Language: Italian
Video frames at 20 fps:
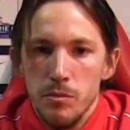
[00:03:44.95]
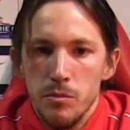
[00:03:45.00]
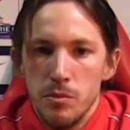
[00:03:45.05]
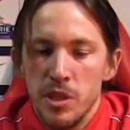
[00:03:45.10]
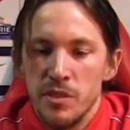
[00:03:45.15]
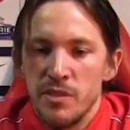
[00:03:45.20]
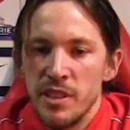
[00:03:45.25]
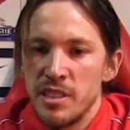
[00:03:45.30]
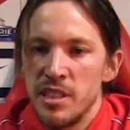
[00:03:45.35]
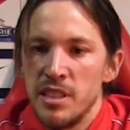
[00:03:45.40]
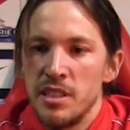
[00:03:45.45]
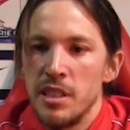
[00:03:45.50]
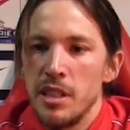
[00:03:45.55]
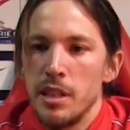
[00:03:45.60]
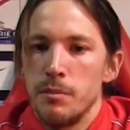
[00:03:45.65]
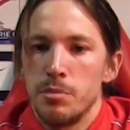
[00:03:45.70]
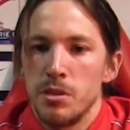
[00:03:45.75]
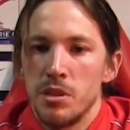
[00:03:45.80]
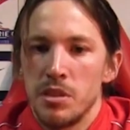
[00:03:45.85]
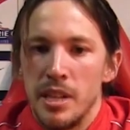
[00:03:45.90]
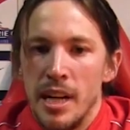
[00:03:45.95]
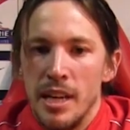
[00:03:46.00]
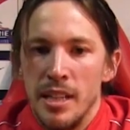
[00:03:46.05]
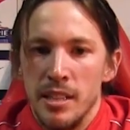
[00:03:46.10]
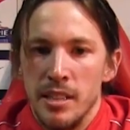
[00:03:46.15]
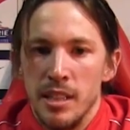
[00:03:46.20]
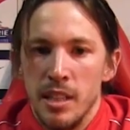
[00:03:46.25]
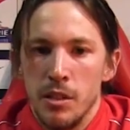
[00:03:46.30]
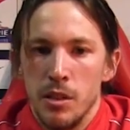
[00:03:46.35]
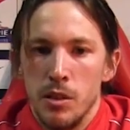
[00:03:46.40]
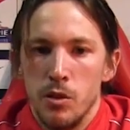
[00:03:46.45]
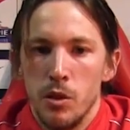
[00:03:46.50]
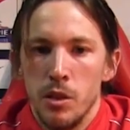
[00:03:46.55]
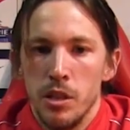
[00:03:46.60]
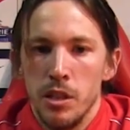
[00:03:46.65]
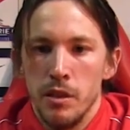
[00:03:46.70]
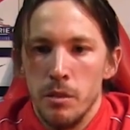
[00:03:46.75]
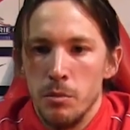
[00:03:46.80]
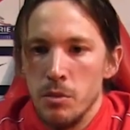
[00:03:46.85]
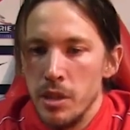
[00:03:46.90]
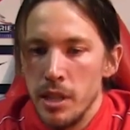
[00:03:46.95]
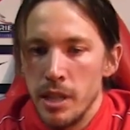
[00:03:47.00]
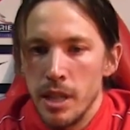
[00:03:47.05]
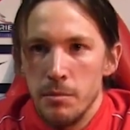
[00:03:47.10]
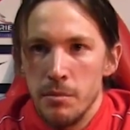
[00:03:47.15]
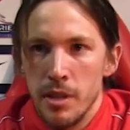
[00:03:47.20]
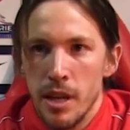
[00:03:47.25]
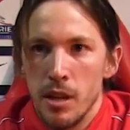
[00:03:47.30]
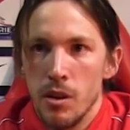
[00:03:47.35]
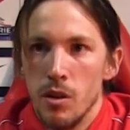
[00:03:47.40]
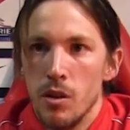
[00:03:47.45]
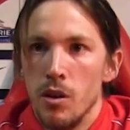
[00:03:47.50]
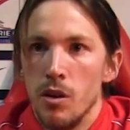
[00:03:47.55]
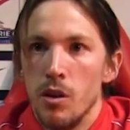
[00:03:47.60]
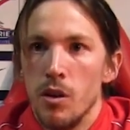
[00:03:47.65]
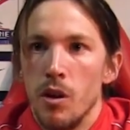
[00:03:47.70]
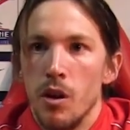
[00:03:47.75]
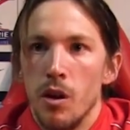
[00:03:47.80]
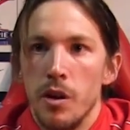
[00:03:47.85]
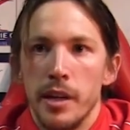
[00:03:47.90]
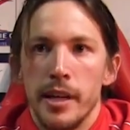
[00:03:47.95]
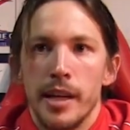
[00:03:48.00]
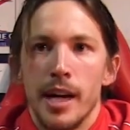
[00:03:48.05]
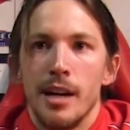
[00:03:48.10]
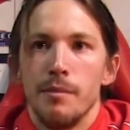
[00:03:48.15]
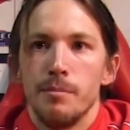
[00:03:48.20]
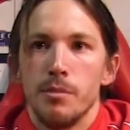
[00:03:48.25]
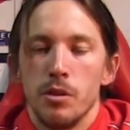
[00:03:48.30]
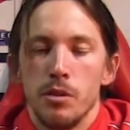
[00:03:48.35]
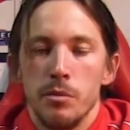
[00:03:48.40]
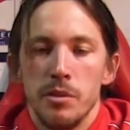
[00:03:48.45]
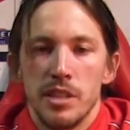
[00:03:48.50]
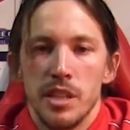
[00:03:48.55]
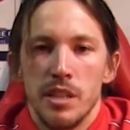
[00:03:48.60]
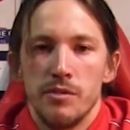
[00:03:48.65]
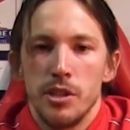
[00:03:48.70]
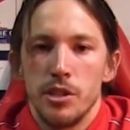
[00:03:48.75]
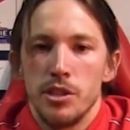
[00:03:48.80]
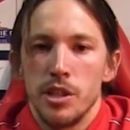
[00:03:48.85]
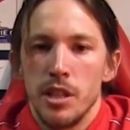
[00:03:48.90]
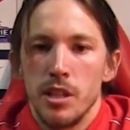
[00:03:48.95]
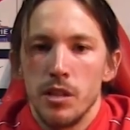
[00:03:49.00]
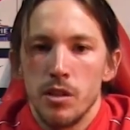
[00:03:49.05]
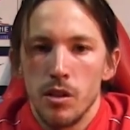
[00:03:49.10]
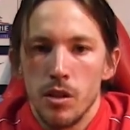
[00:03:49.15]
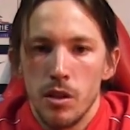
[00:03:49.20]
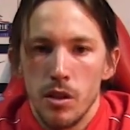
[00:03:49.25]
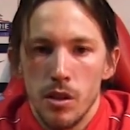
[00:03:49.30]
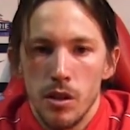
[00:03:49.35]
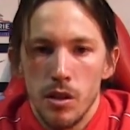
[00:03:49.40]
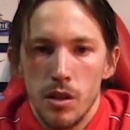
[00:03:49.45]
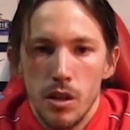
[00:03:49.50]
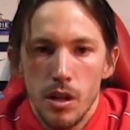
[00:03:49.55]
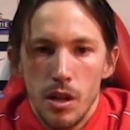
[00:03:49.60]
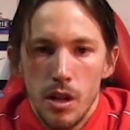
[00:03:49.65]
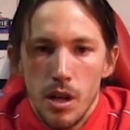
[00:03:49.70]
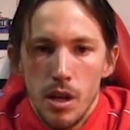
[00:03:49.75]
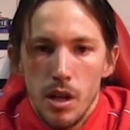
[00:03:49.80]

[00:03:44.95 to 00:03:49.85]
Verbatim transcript: ci fa sentire importanti. Ecco. Noi dobbiamo ricambiarlo in campo come stiamo facendo